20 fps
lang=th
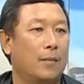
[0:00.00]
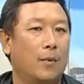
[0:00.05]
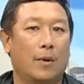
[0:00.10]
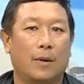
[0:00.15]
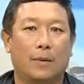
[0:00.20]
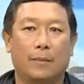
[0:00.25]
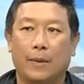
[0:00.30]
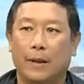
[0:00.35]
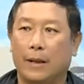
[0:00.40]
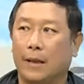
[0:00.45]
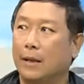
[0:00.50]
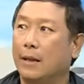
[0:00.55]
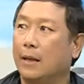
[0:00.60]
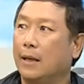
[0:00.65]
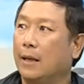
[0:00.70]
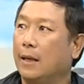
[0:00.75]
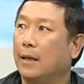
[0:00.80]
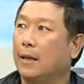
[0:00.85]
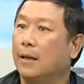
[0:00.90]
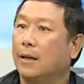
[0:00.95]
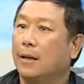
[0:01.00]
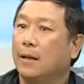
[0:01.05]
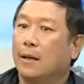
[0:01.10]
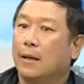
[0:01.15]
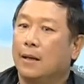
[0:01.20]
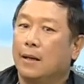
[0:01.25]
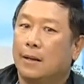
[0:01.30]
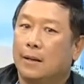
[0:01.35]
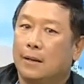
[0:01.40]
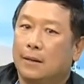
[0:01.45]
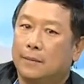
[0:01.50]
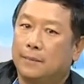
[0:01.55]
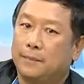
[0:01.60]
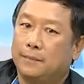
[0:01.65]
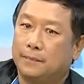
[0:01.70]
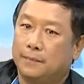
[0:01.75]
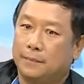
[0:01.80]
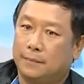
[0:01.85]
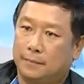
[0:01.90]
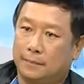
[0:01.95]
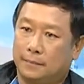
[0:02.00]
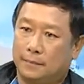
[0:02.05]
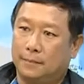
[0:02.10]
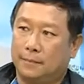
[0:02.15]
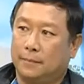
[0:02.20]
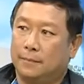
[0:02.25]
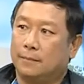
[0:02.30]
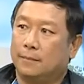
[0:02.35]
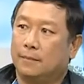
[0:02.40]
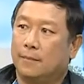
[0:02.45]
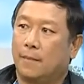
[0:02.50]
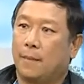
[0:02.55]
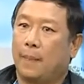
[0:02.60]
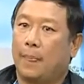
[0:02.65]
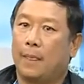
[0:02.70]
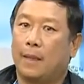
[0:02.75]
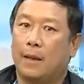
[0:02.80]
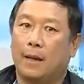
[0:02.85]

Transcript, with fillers: พวกผีอย่างนี้อ๋อทำเป็นช่องช่อง